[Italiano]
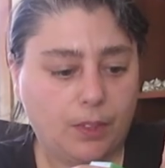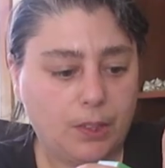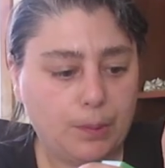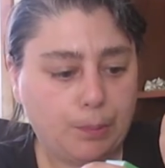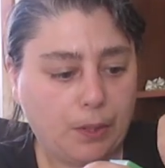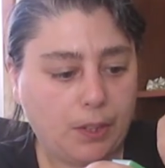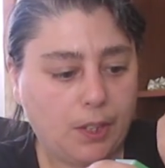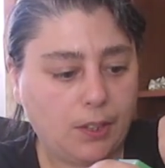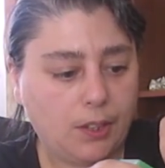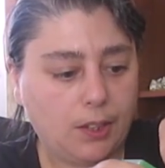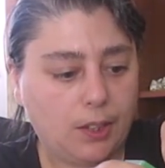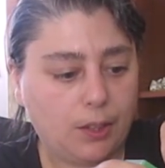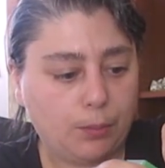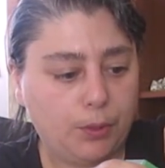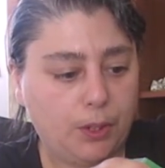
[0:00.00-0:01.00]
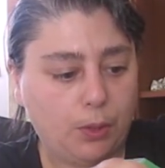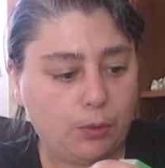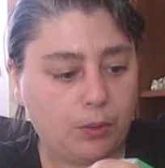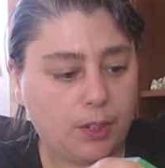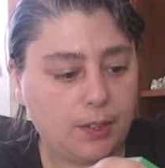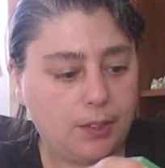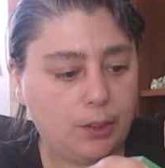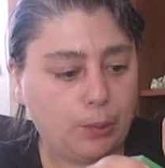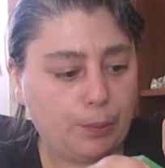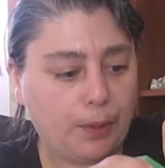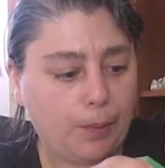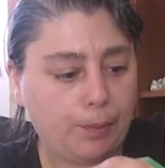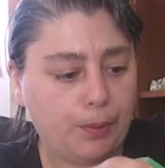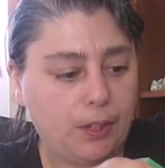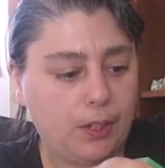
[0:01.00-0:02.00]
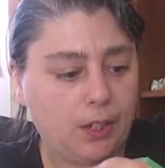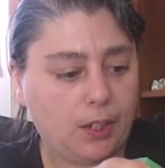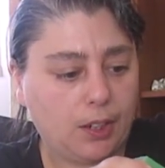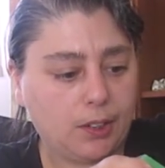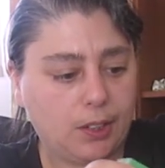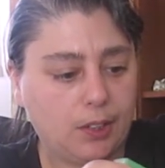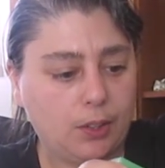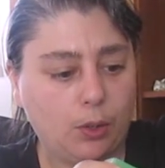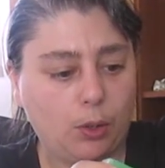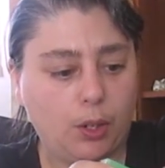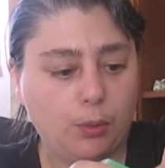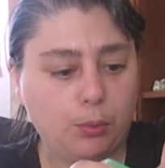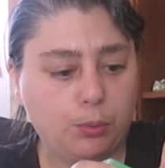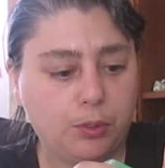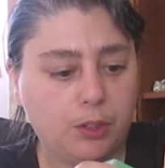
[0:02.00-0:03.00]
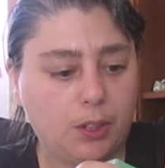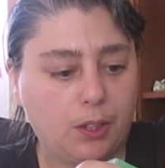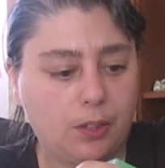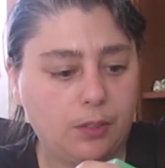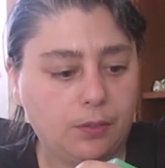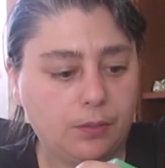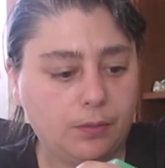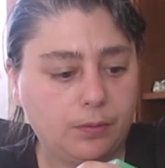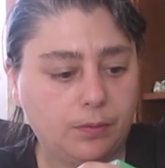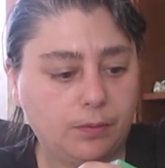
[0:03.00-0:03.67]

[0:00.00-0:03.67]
aspettate che qui è un casino per aprire anche se ho le unghie